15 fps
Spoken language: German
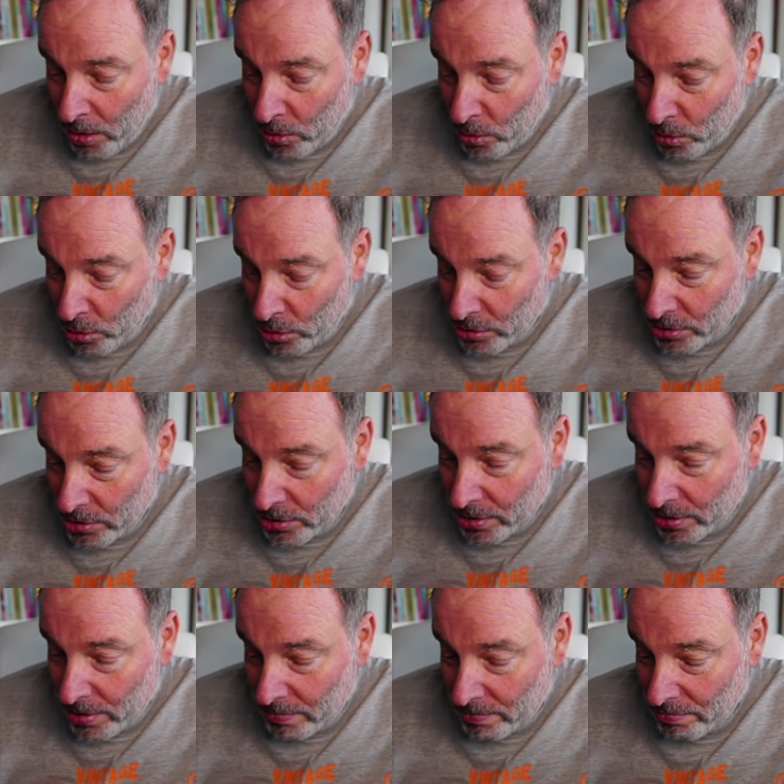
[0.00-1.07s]
und
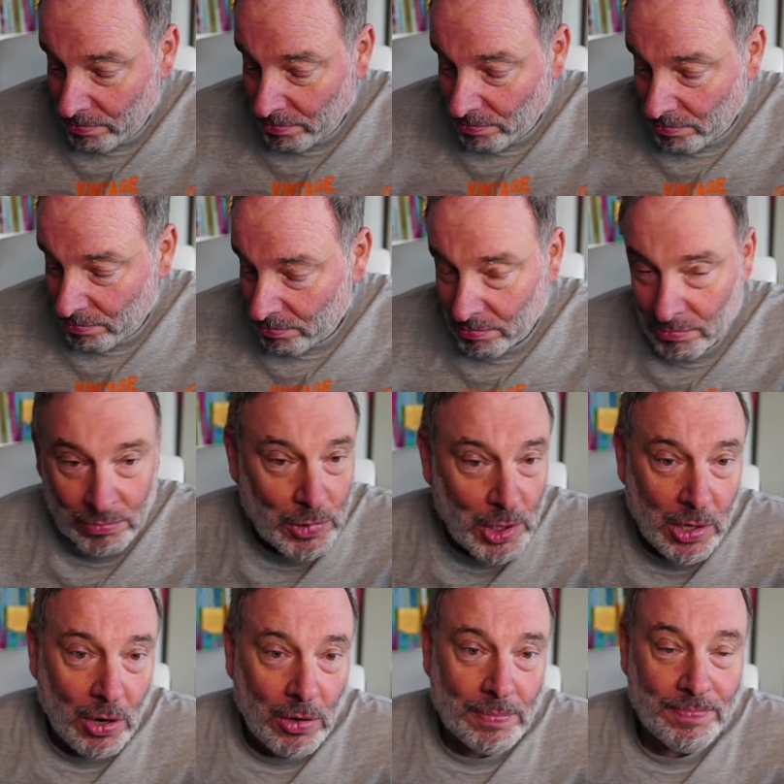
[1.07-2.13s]
ähm,
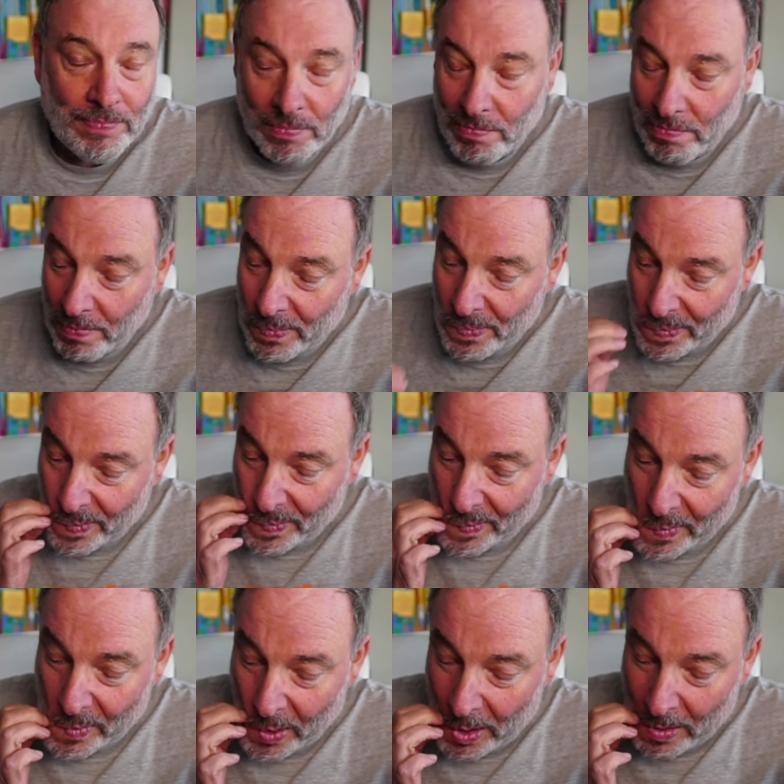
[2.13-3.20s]
genau.
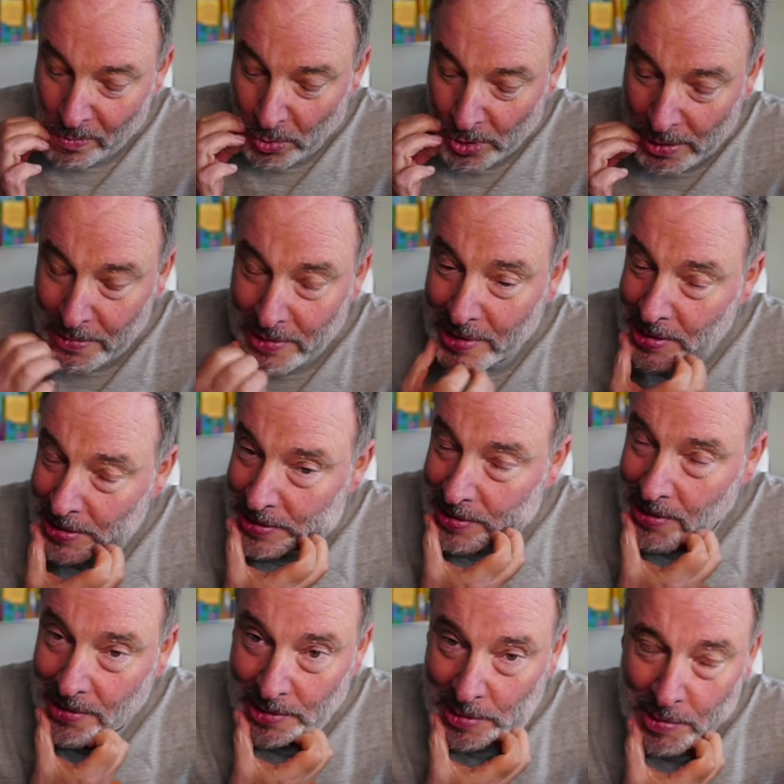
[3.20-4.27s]
Ja, wo gibt's das?
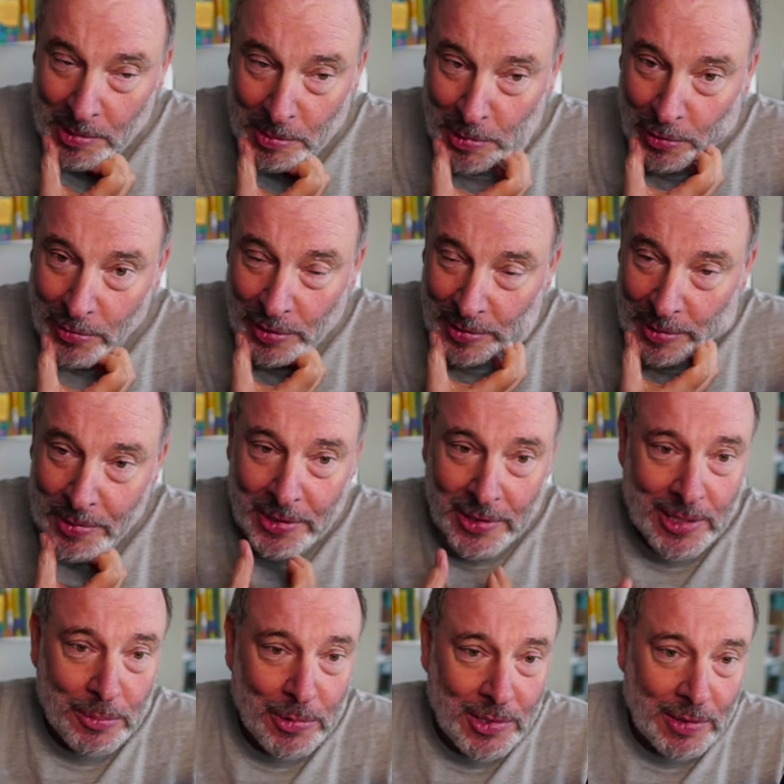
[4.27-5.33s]
Äh, gibt's bei mir auf der Website.
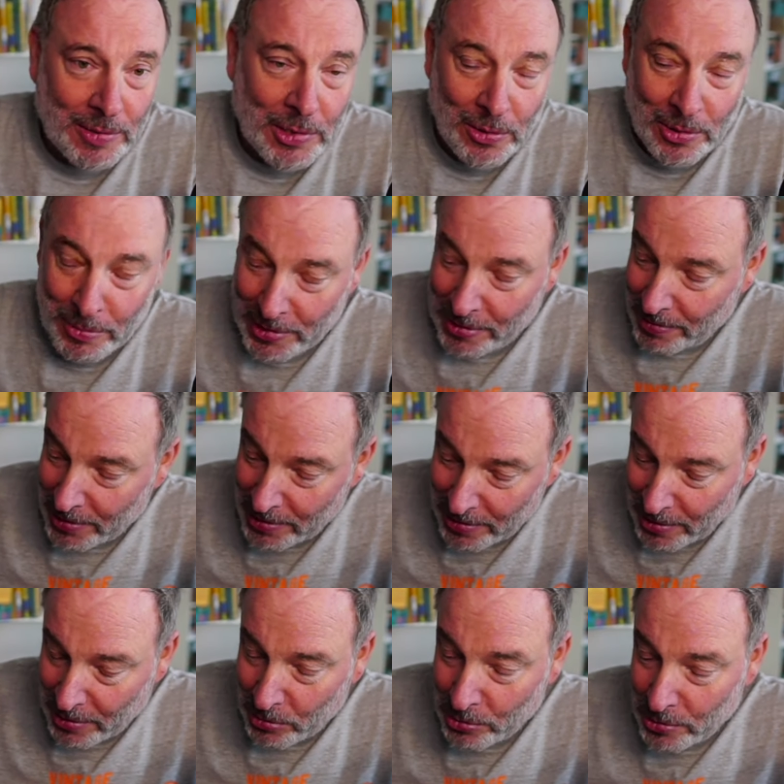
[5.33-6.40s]
Da müsst ihr eventuell ein bisschen weiter
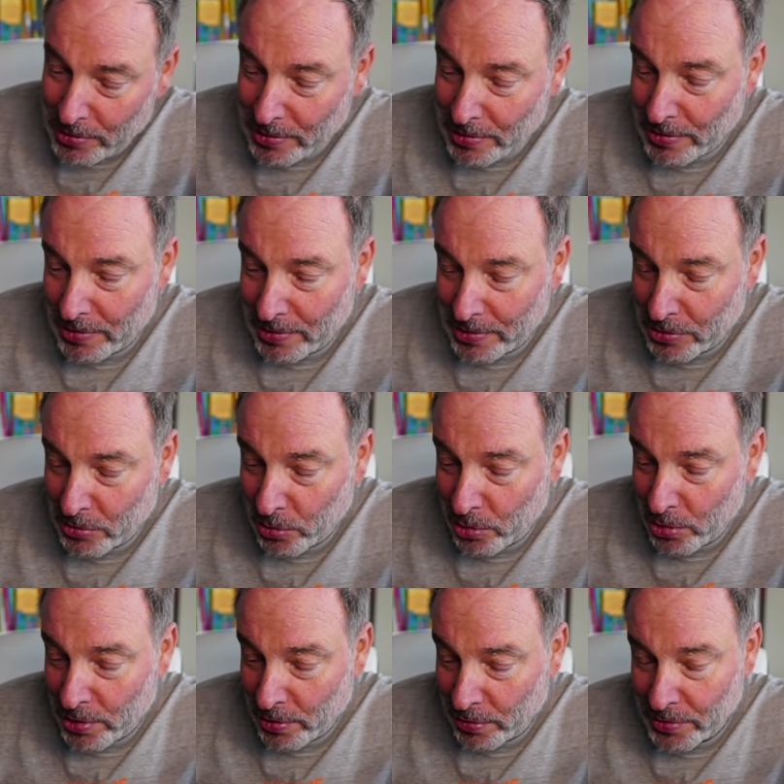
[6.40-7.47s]
nach unten
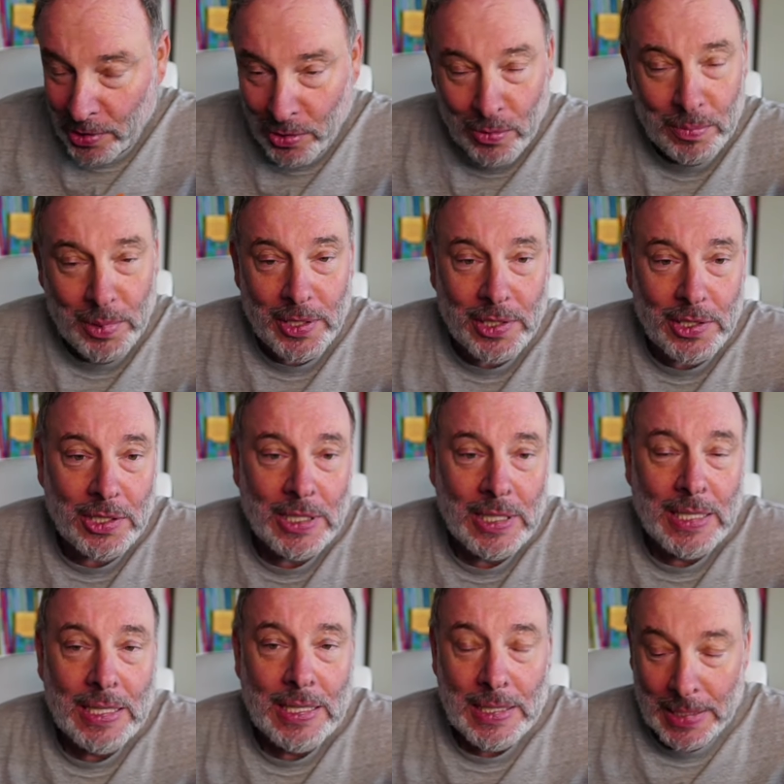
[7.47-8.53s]
scrollen auf der Homepage.
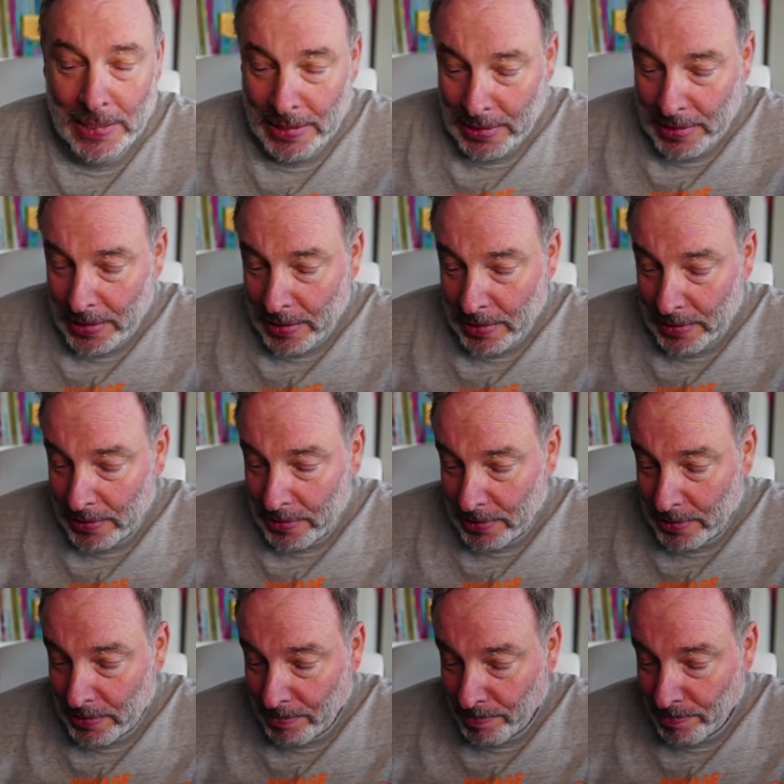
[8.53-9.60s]

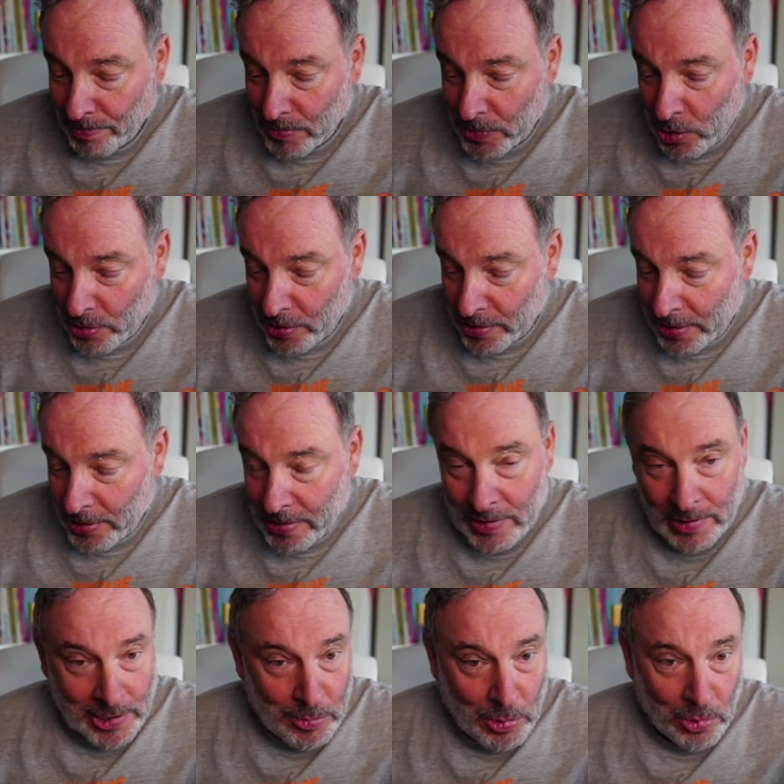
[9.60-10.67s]
Ähm, könnt ihr es als
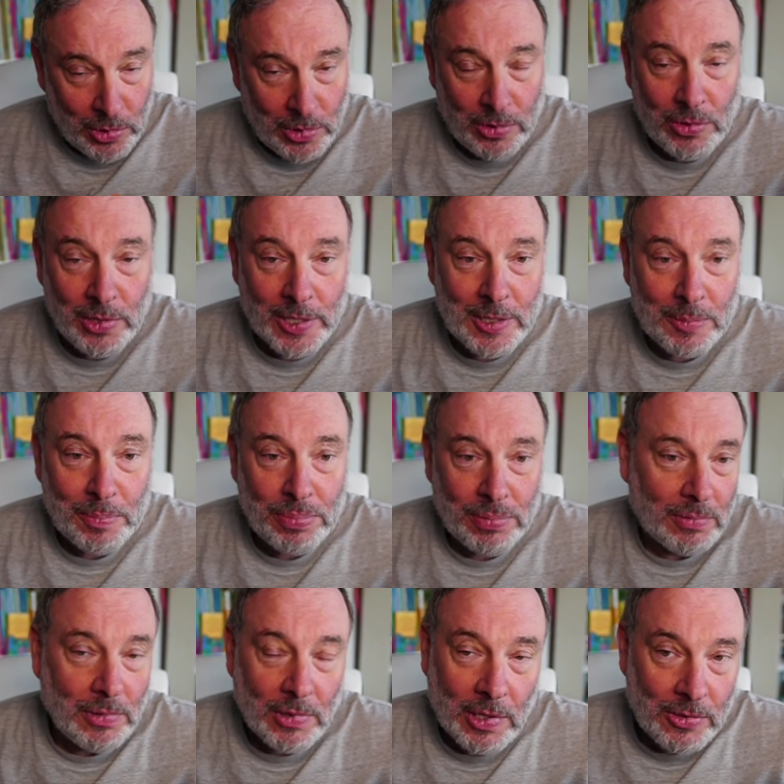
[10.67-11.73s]
E-Book und als,
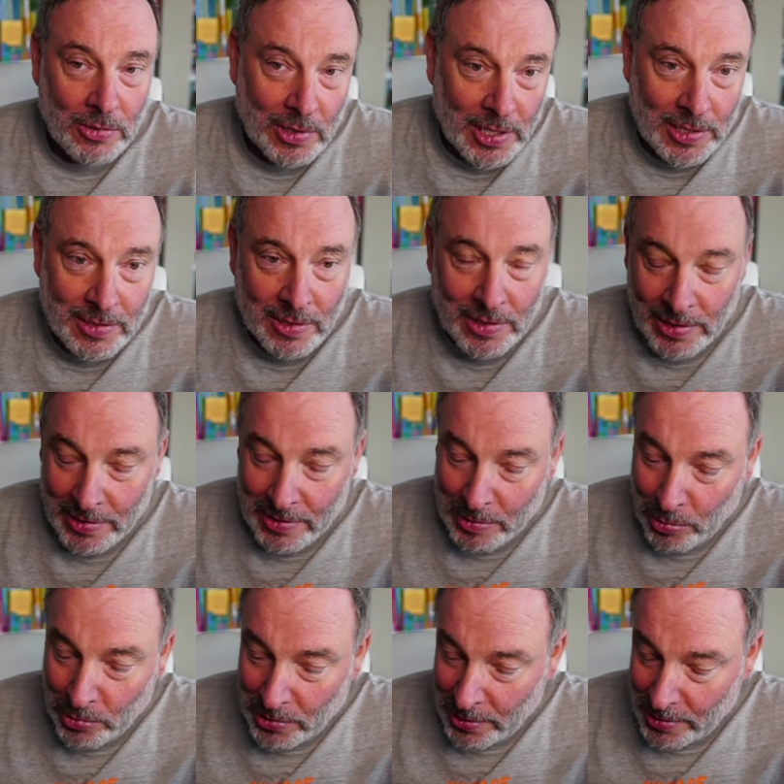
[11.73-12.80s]
also gleichzeitig als
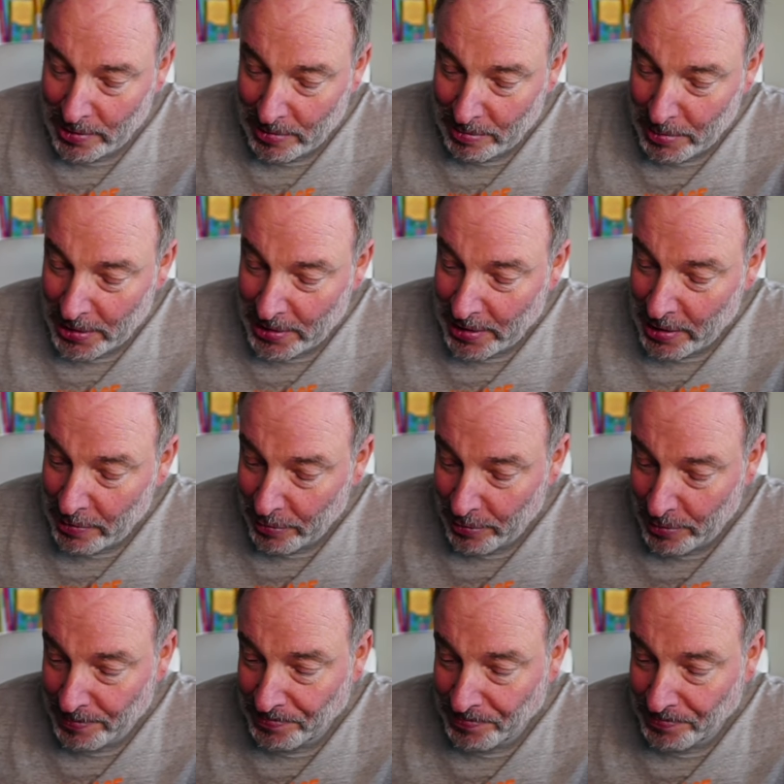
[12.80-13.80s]
E-Book und als PDF